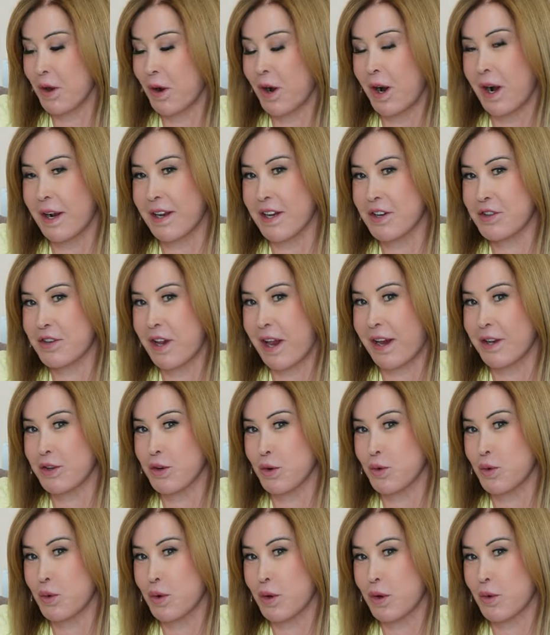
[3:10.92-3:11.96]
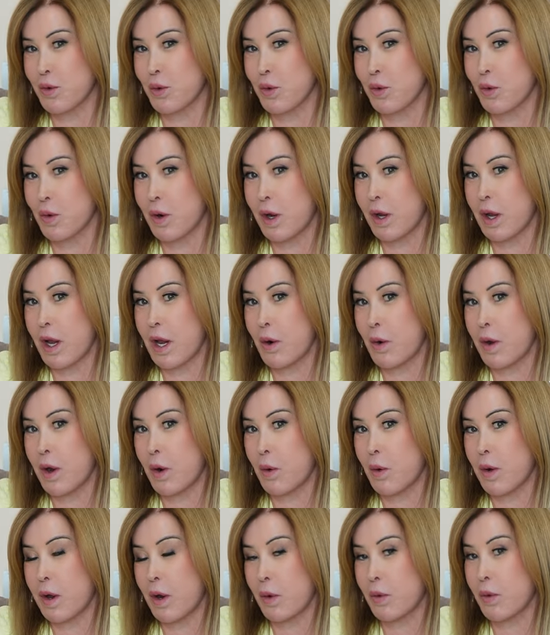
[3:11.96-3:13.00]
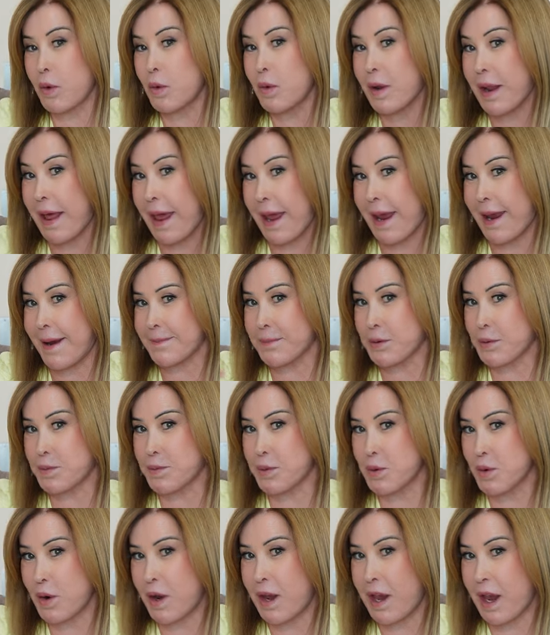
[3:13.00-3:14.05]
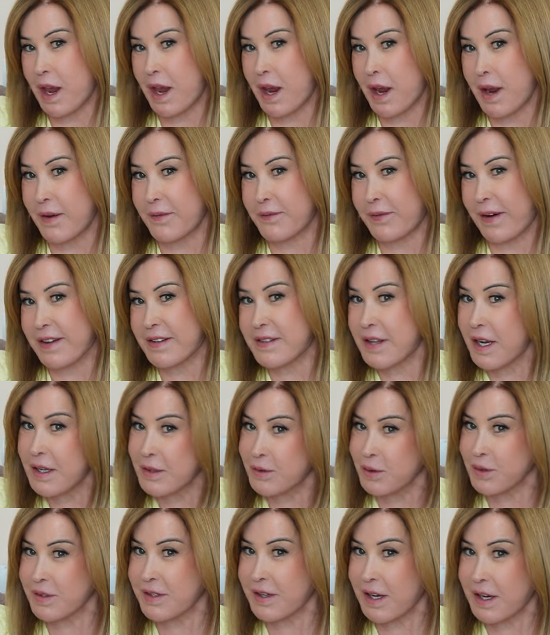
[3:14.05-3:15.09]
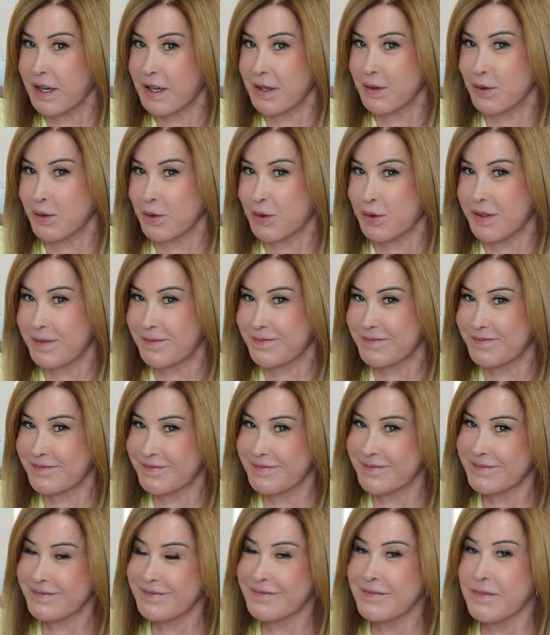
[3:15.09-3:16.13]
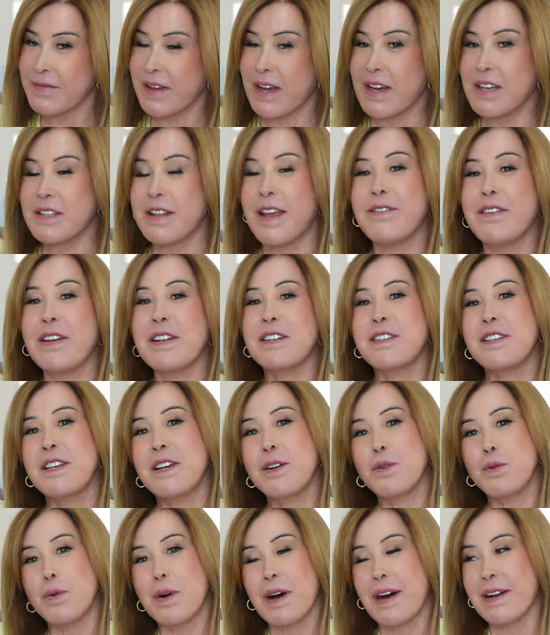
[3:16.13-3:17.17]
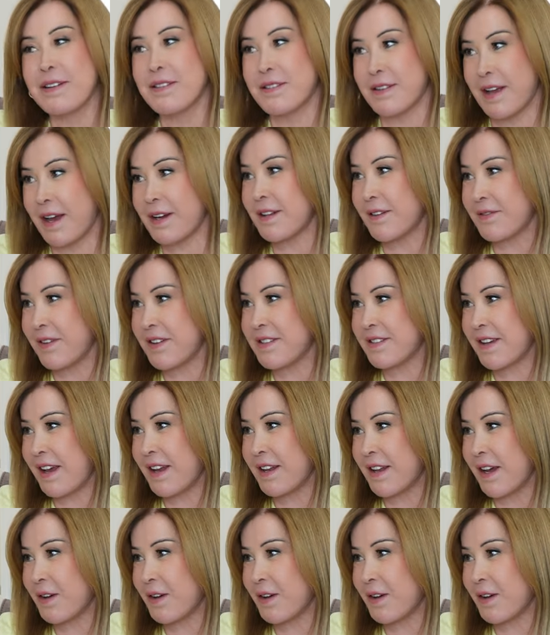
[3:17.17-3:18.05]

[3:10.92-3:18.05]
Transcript: olha, gente, eu, eu, eu, eu não lembro, porque faz tantos anos ele tem 25 anos, né? Que tá fazendo,